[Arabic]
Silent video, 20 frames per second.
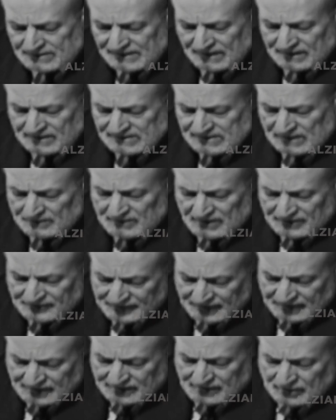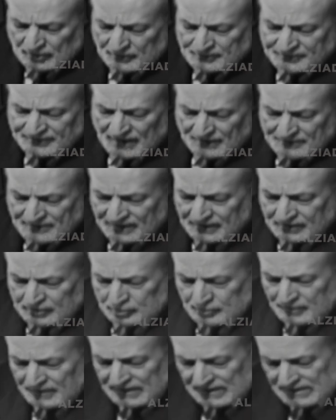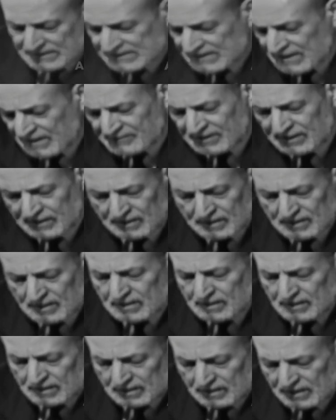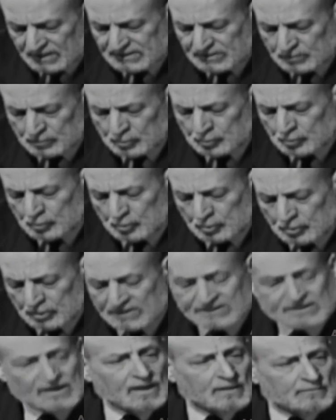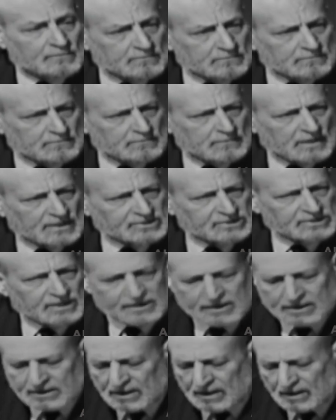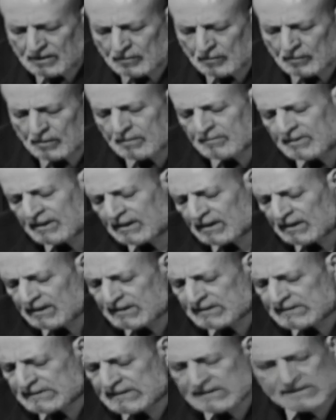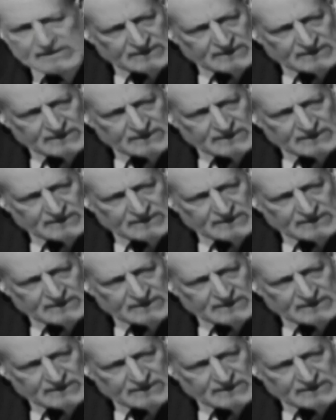زي النظام اللي في إيدي ده بتاع بنك دبي الإسلامي نعم. اسمه نظام الشركة وبالإنجليزي